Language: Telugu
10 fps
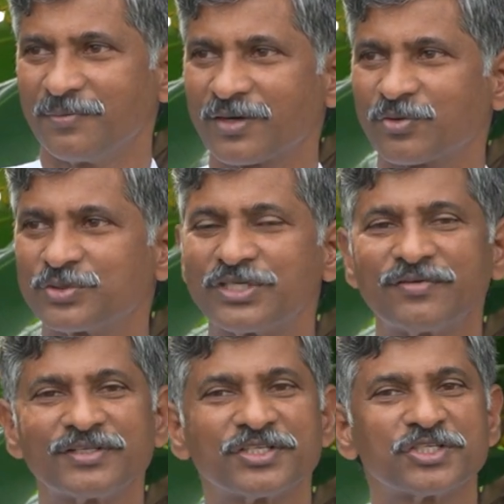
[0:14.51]
మనకు
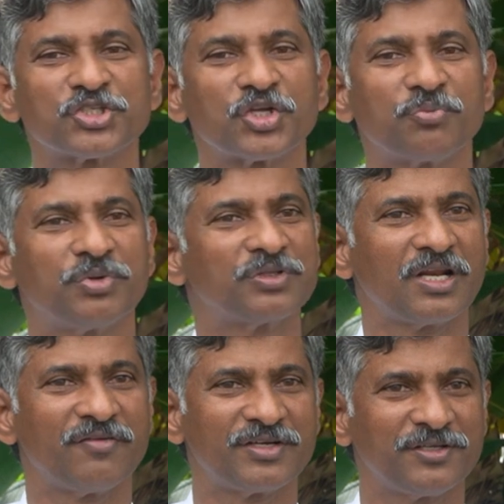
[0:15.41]
వచ్చేటువంటి చిన్న చిన్న
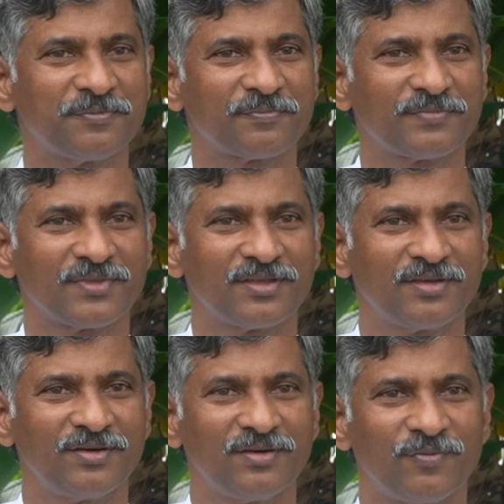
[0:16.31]
ఇబ్బందులు ఏమిటి
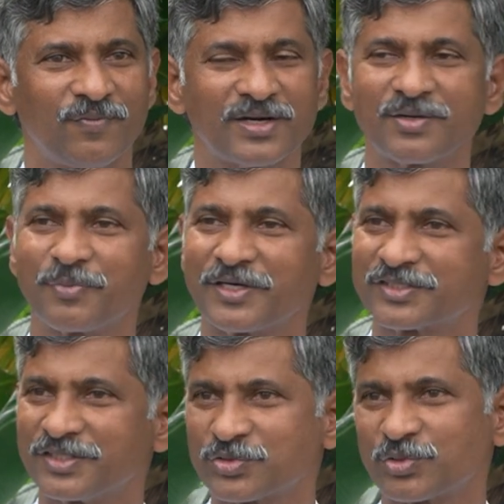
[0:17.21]
వాటిని
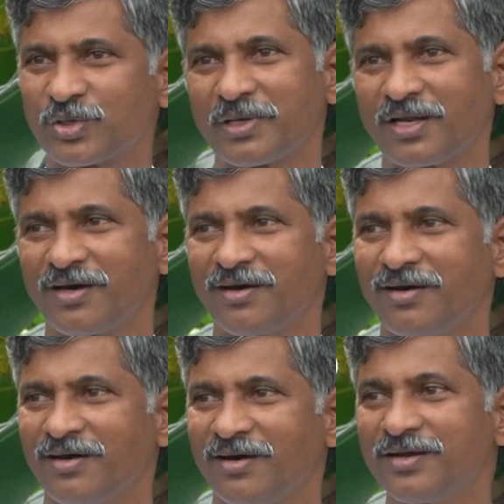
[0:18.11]
పరిష్కరించుకోవడం ఎలా
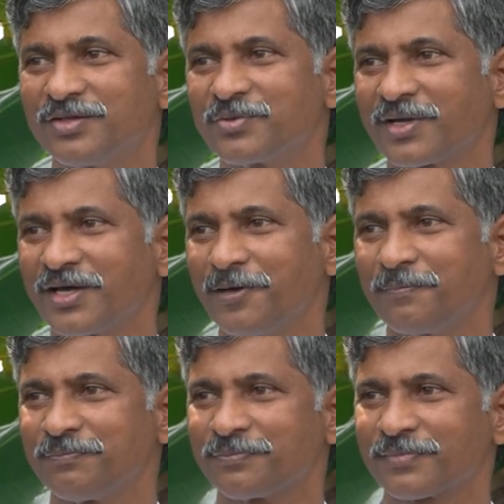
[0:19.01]
అనేది కూడా
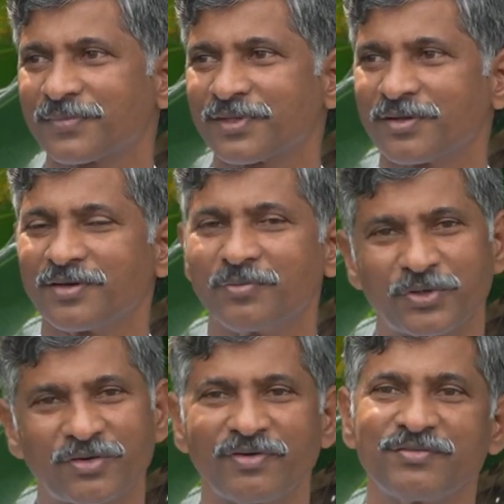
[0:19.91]

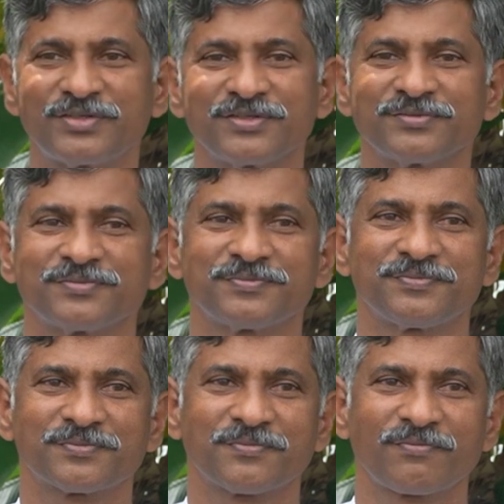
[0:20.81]
ముఖ్యమైన విషయం
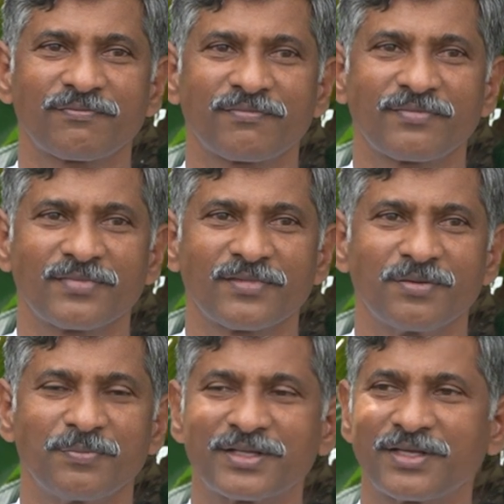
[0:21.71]

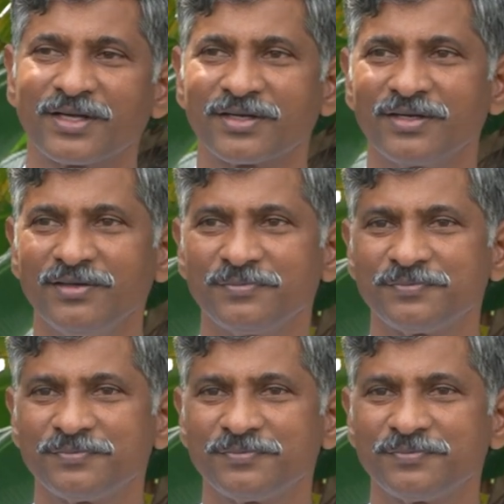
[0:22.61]
ప్రధానంగా